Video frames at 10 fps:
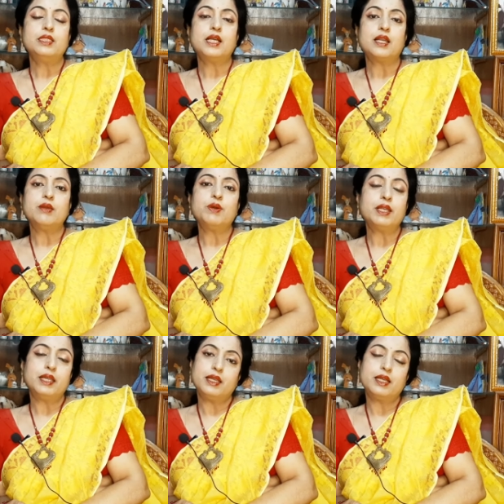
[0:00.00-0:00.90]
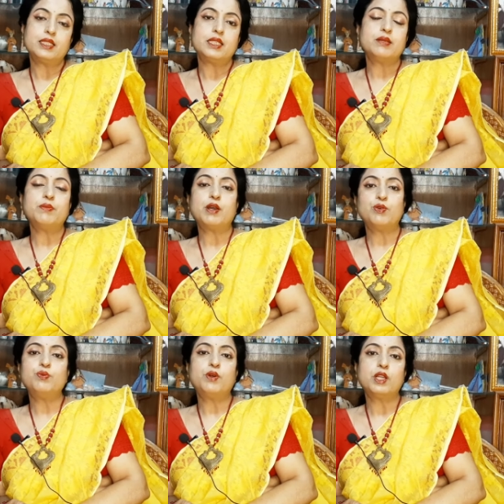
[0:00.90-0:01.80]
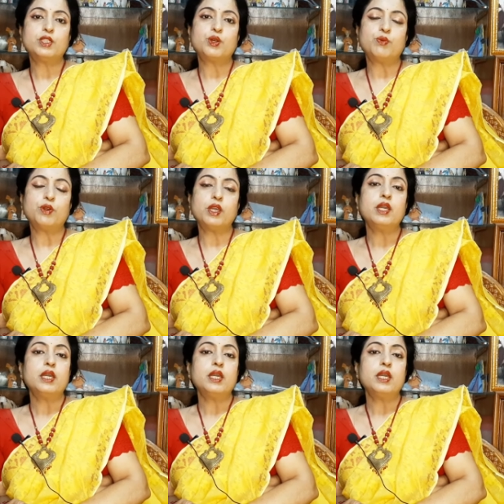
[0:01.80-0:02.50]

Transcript: শাড়ি বা লেহেঙ্গার সাথে ব্লাউজ পরার সময়